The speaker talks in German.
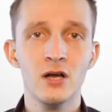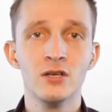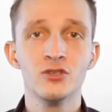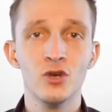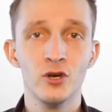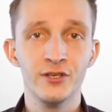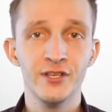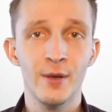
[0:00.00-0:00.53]

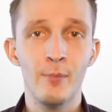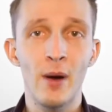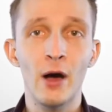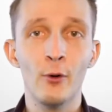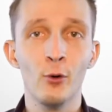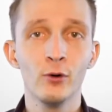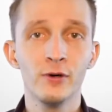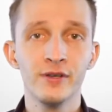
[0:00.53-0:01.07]
Solche
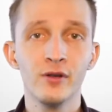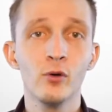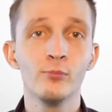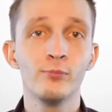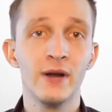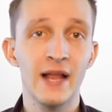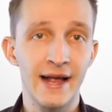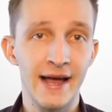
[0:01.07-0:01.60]
Parolen
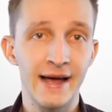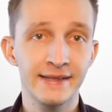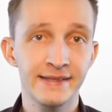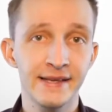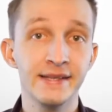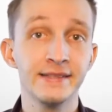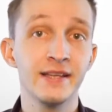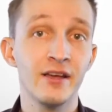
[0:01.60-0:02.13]
und
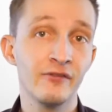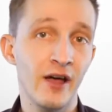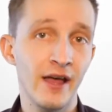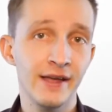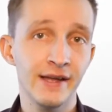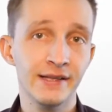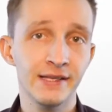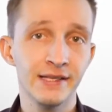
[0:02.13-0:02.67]
Plakate der
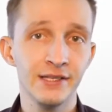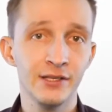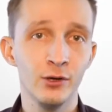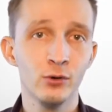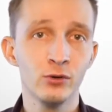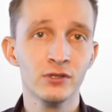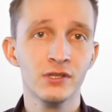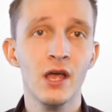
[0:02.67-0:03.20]
freiheitlichen
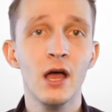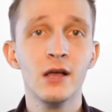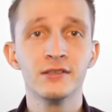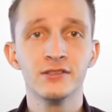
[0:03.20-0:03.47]
Jugend